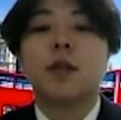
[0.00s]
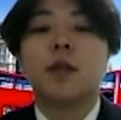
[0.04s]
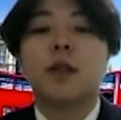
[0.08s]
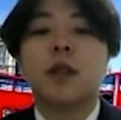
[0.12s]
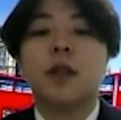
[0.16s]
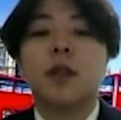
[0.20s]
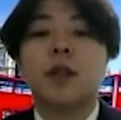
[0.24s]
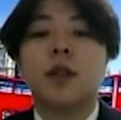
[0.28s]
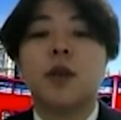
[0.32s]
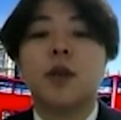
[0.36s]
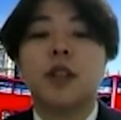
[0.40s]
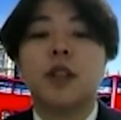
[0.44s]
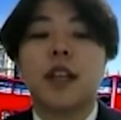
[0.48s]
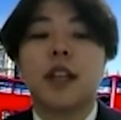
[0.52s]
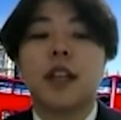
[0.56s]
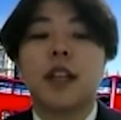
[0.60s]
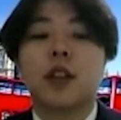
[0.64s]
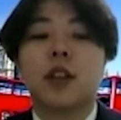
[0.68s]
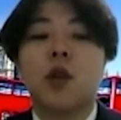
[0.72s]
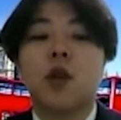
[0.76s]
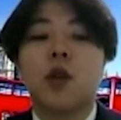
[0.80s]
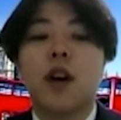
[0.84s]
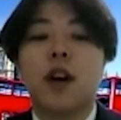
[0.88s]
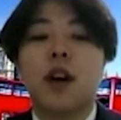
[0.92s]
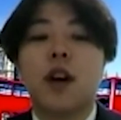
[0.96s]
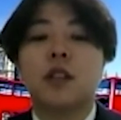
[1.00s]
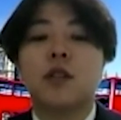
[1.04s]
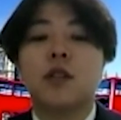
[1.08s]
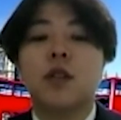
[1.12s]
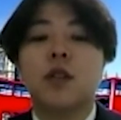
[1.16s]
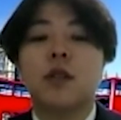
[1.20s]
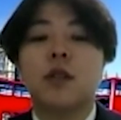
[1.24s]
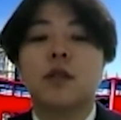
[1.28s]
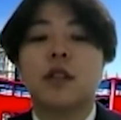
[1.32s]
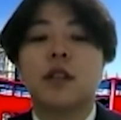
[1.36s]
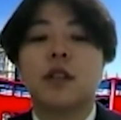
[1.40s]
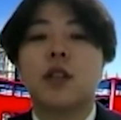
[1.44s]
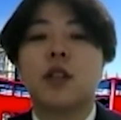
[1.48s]
良いネットワークを
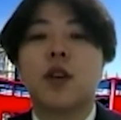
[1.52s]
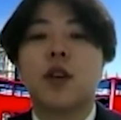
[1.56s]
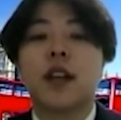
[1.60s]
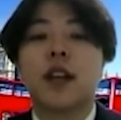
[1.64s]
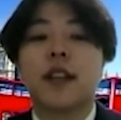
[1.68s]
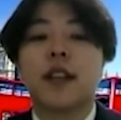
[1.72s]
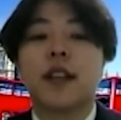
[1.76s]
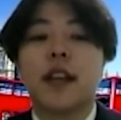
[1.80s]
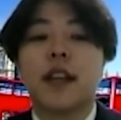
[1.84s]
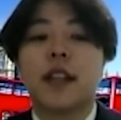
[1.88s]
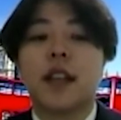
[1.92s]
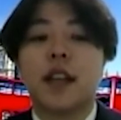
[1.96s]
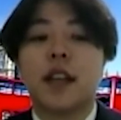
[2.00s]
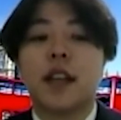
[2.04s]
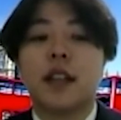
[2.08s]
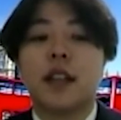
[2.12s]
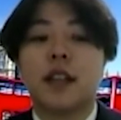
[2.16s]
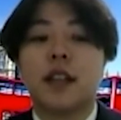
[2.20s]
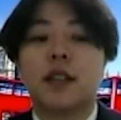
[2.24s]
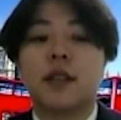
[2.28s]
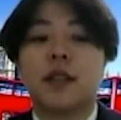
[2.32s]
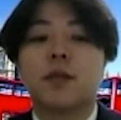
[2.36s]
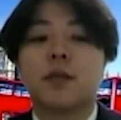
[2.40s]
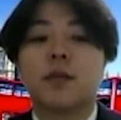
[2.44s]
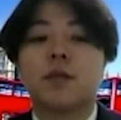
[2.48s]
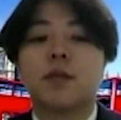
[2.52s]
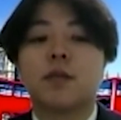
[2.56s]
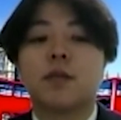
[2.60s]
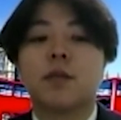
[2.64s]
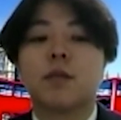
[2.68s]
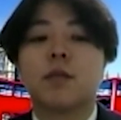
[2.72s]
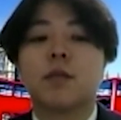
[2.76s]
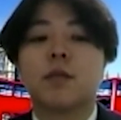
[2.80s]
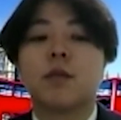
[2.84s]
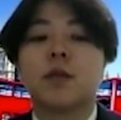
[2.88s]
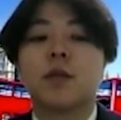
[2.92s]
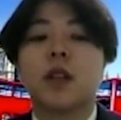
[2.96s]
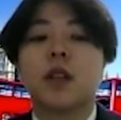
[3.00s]
広げていきたいです。
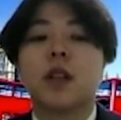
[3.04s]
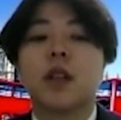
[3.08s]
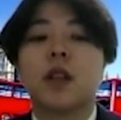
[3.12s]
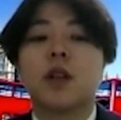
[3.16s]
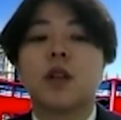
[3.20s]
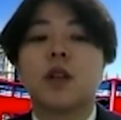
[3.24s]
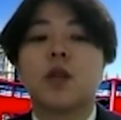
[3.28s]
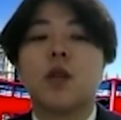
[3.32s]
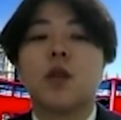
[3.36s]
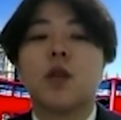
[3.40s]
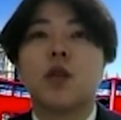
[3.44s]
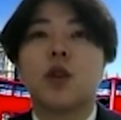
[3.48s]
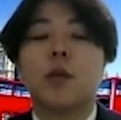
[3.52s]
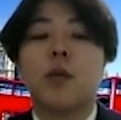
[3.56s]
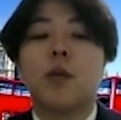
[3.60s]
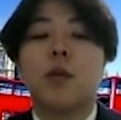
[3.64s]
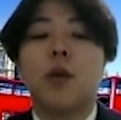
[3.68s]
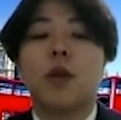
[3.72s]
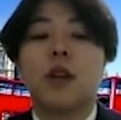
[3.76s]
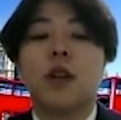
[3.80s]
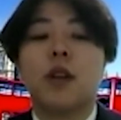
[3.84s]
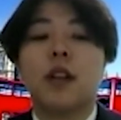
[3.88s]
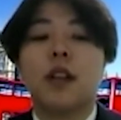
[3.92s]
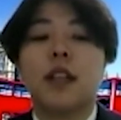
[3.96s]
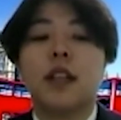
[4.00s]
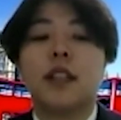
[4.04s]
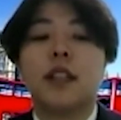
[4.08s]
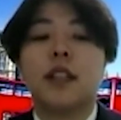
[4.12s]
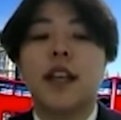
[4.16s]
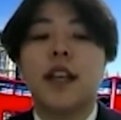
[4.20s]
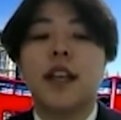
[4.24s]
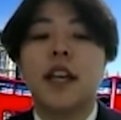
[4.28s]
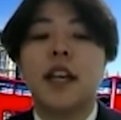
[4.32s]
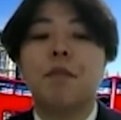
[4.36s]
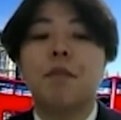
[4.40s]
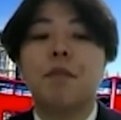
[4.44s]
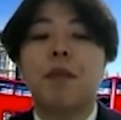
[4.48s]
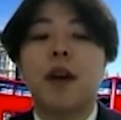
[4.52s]
今後も精
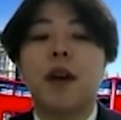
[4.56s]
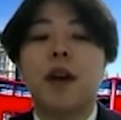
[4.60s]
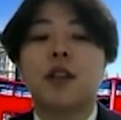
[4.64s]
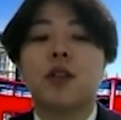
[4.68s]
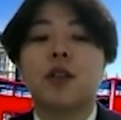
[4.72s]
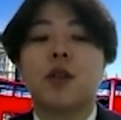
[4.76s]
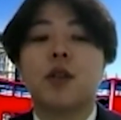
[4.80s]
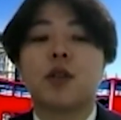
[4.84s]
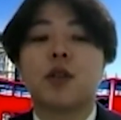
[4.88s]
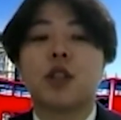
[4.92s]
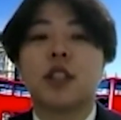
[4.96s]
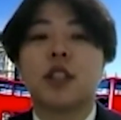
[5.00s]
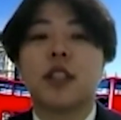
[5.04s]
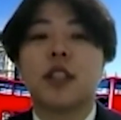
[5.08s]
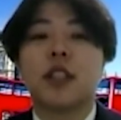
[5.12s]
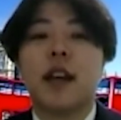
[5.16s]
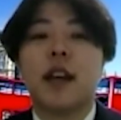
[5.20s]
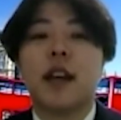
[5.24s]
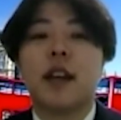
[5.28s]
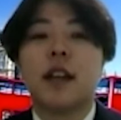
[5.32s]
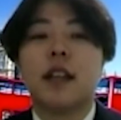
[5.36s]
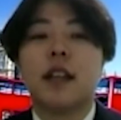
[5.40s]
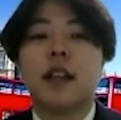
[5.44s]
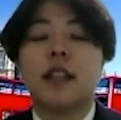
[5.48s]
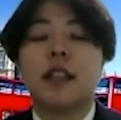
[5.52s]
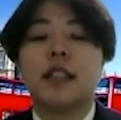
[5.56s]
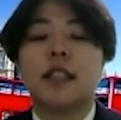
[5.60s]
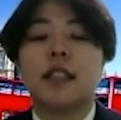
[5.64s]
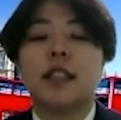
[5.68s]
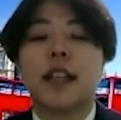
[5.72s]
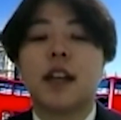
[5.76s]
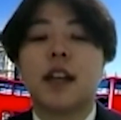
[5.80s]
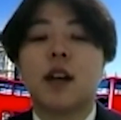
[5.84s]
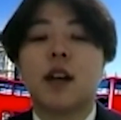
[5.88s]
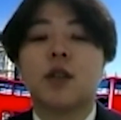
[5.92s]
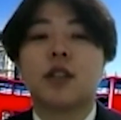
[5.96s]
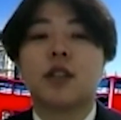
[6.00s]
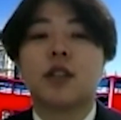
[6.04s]
一杯努力して
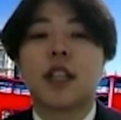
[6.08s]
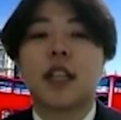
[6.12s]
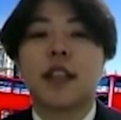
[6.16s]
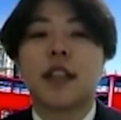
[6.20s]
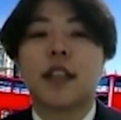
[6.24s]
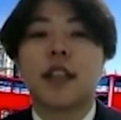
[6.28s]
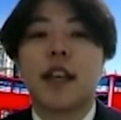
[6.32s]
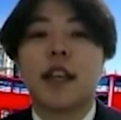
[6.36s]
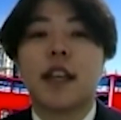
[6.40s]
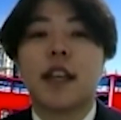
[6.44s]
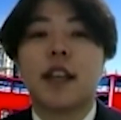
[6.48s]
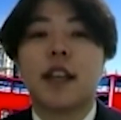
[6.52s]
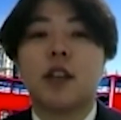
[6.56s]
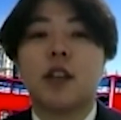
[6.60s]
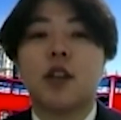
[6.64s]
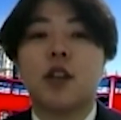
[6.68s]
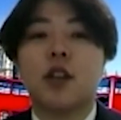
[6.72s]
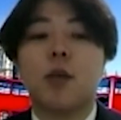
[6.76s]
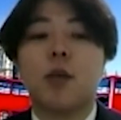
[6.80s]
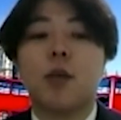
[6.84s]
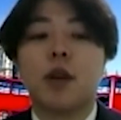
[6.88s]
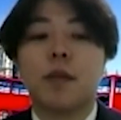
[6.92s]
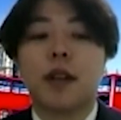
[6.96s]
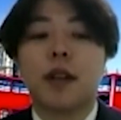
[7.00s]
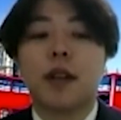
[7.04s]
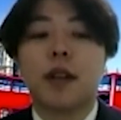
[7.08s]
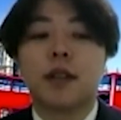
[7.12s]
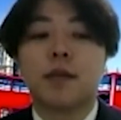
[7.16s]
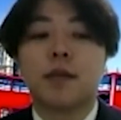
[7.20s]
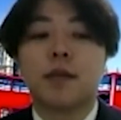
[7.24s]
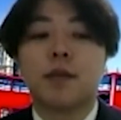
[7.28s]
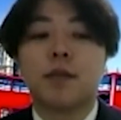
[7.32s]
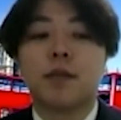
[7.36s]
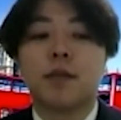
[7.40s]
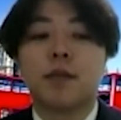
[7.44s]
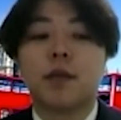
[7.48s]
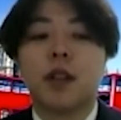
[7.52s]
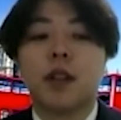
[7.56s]
力をつけていきたいと思います。
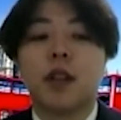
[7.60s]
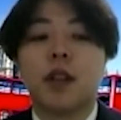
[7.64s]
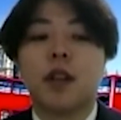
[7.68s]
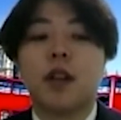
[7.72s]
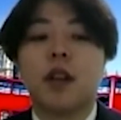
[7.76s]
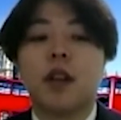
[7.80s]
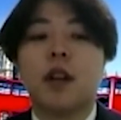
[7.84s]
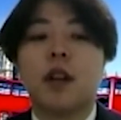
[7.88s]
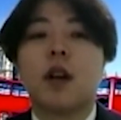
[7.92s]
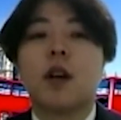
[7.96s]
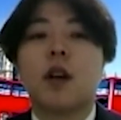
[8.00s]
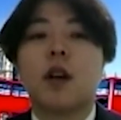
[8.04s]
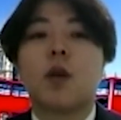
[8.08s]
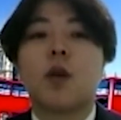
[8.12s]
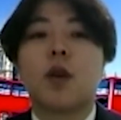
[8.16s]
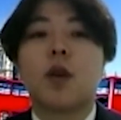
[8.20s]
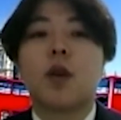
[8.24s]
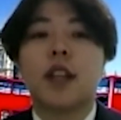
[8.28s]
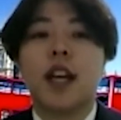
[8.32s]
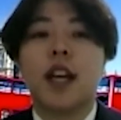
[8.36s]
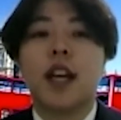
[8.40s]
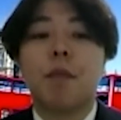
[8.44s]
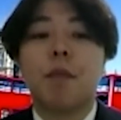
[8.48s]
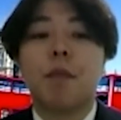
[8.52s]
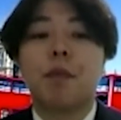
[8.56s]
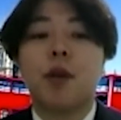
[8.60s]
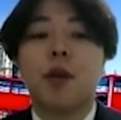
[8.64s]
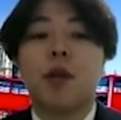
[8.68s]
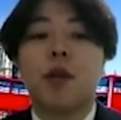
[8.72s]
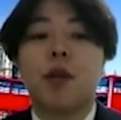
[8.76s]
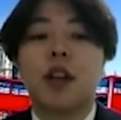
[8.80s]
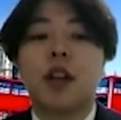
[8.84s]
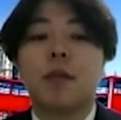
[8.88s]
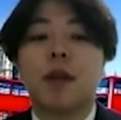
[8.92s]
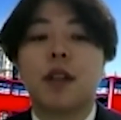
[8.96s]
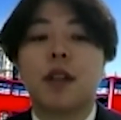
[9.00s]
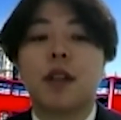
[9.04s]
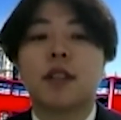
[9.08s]
これで発表を終わり
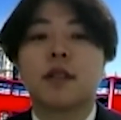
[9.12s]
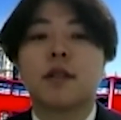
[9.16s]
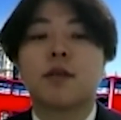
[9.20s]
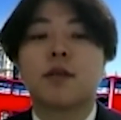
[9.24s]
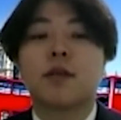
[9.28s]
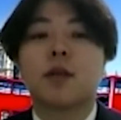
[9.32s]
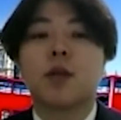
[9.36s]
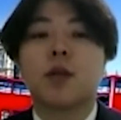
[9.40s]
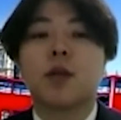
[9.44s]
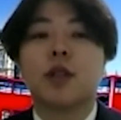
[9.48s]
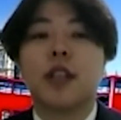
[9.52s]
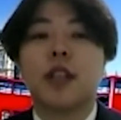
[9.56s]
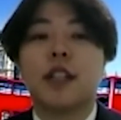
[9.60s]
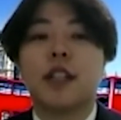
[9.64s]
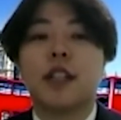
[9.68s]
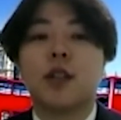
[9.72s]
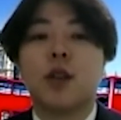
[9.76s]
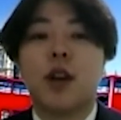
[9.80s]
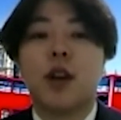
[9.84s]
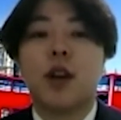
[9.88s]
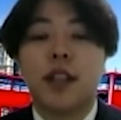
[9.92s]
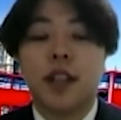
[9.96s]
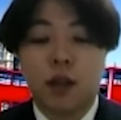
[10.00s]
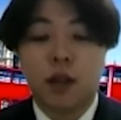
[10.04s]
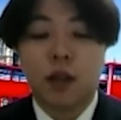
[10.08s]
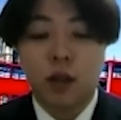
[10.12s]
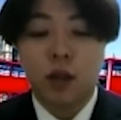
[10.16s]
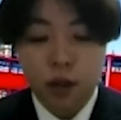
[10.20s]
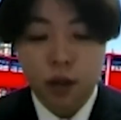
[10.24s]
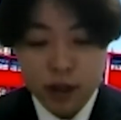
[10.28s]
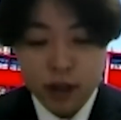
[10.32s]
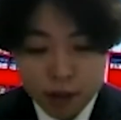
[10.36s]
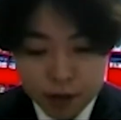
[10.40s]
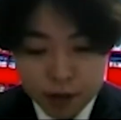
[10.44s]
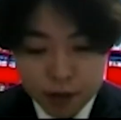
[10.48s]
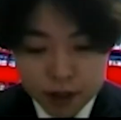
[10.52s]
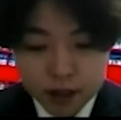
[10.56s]
ます。ご清聴ありがとうございまし